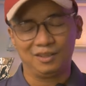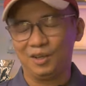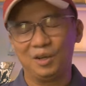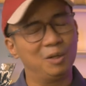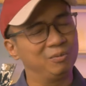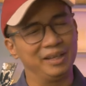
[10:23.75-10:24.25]

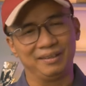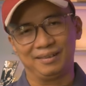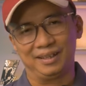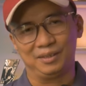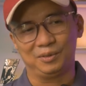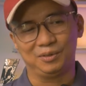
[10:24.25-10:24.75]
họ không thể
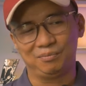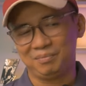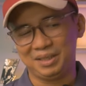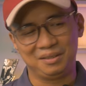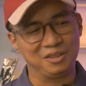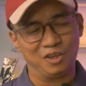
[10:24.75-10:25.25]
nào
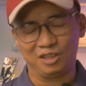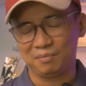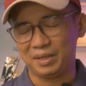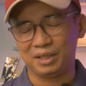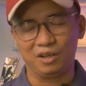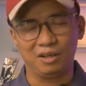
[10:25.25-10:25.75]
mình cho
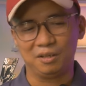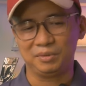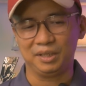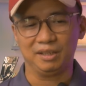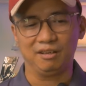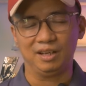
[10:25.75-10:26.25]
rằng mình họ không
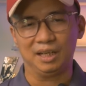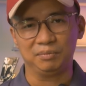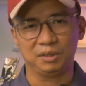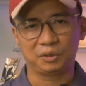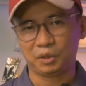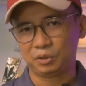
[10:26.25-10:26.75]
thể nào làm
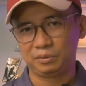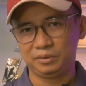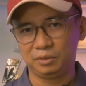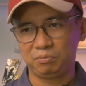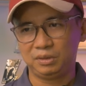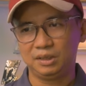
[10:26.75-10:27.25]
được tốt
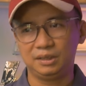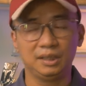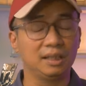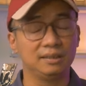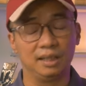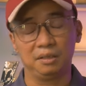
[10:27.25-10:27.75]
giống như
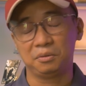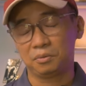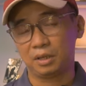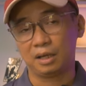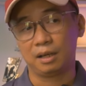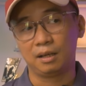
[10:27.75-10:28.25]
những cái nhà nước
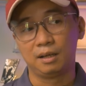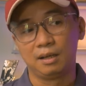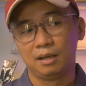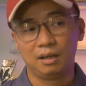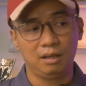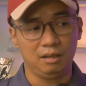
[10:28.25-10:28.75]
hoa
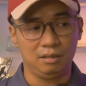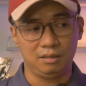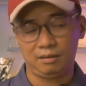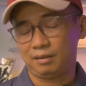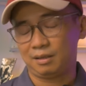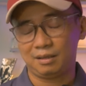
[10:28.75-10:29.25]
uh,